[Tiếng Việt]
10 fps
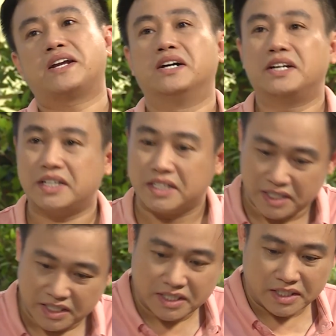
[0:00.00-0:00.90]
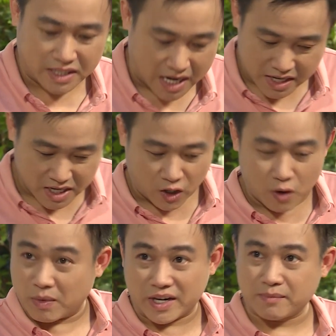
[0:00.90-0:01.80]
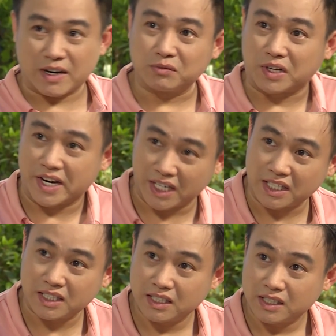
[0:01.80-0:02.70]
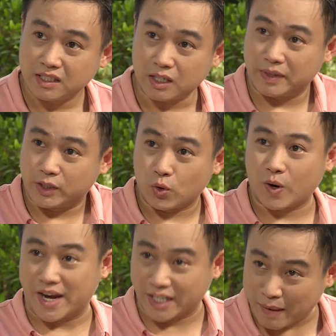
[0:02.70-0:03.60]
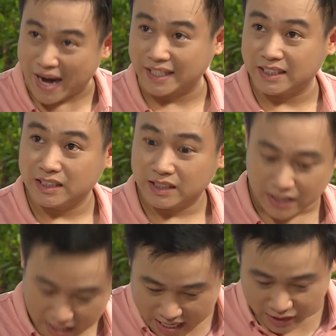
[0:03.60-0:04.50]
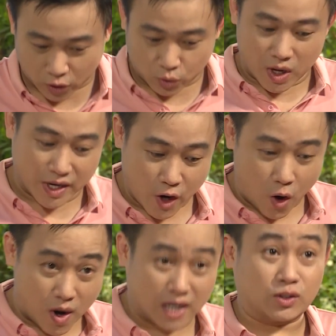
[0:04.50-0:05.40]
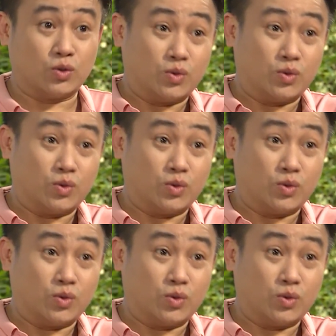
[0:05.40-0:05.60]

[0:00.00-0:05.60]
anh cũng ơi, ráng tranh thủ. Anh ơi, có mình anh mắc công chuyện à. Ờ. Trong khi tôi có hẹn với bạn. Nè nè anh coi tôi lên đồ hết,